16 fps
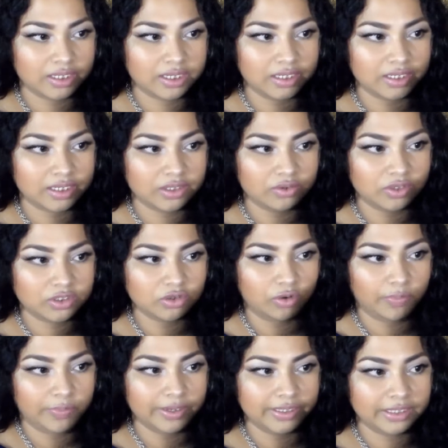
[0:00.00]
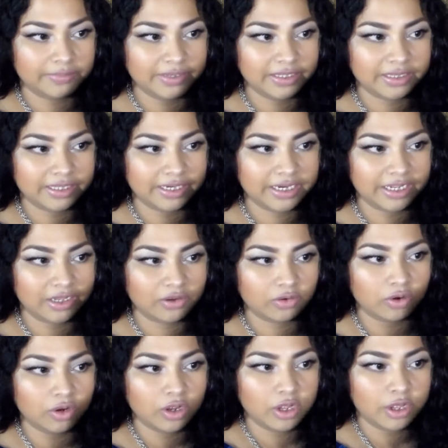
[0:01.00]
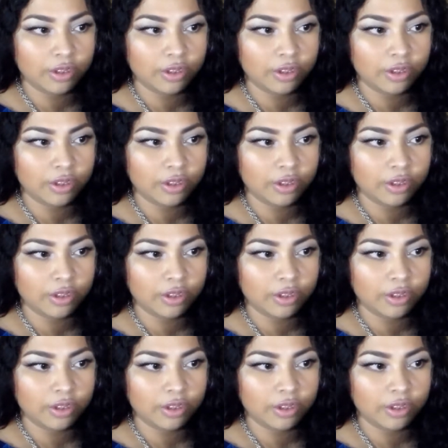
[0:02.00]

el delineador es completamente negro